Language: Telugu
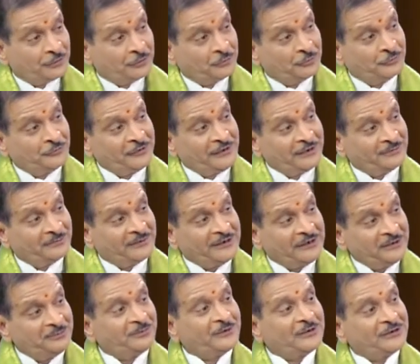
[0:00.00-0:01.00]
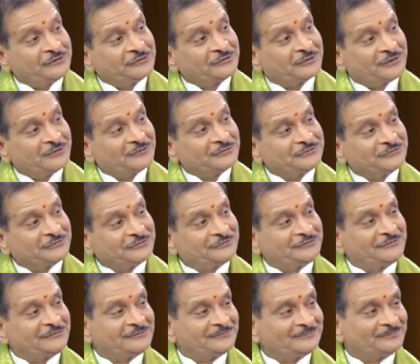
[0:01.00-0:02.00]
గుండె మండిపోయే దుఃఖం వస్తూ
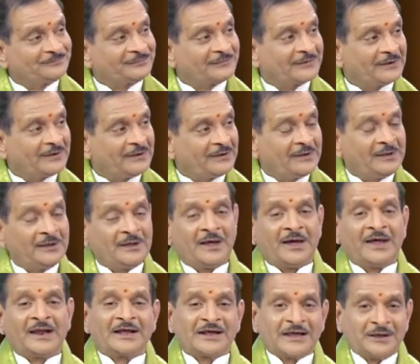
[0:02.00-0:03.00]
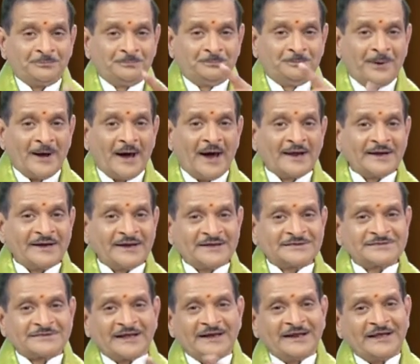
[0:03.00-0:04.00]
ఉంటుంది అలాగే భార్య
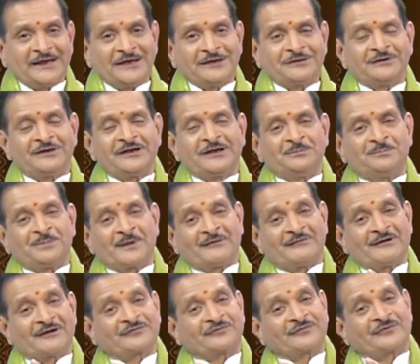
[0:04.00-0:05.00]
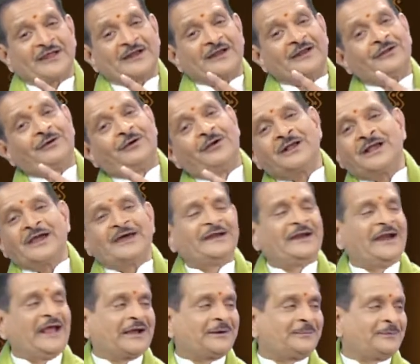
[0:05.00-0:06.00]
సరైనటువంటి ప్రవర్తనలో
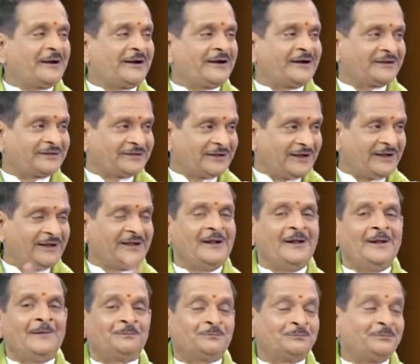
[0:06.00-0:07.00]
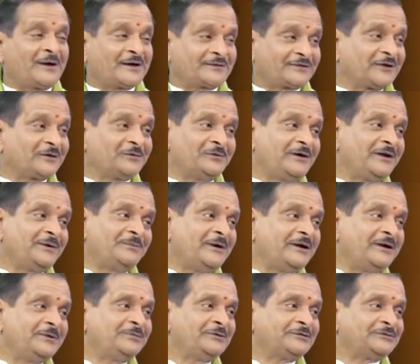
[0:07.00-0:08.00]
కానీ లేకపోయినట్లయితే భర్త గుళ్ళి
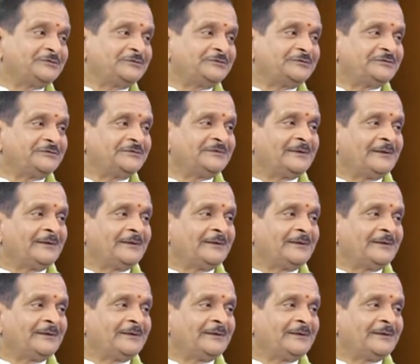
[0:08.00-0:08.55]
మండిపోతుకుంటాడు